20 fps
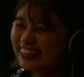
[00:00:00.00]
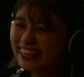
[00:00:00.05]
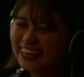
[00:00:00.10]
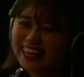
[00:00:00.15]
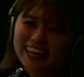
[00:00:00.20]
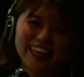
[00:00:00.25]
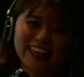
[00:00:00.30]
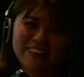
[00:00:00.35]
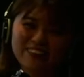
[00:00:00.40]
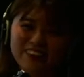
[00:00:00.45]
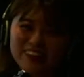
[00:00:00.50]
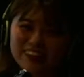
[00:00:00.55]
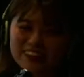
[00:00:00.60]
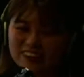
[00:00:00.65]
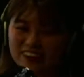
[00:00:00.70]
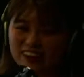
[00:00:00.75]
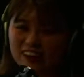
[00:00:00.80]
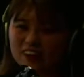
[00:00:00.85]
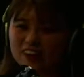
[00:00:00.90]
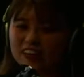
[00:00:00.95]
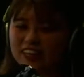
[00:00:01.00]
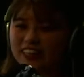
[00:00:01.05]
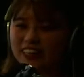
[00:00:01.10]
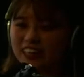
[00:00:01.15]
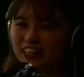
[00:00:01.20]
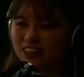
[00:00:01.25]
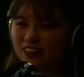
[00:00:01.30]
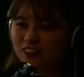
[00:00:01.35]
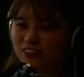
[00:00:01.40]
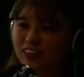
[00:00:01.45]
で、イベントが終わっ
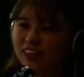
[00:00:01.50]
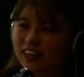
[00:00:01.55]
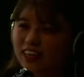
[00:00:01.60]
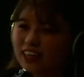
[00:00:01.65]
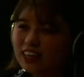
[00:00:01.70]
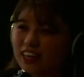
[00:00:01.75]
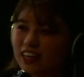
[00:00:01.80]
た後は、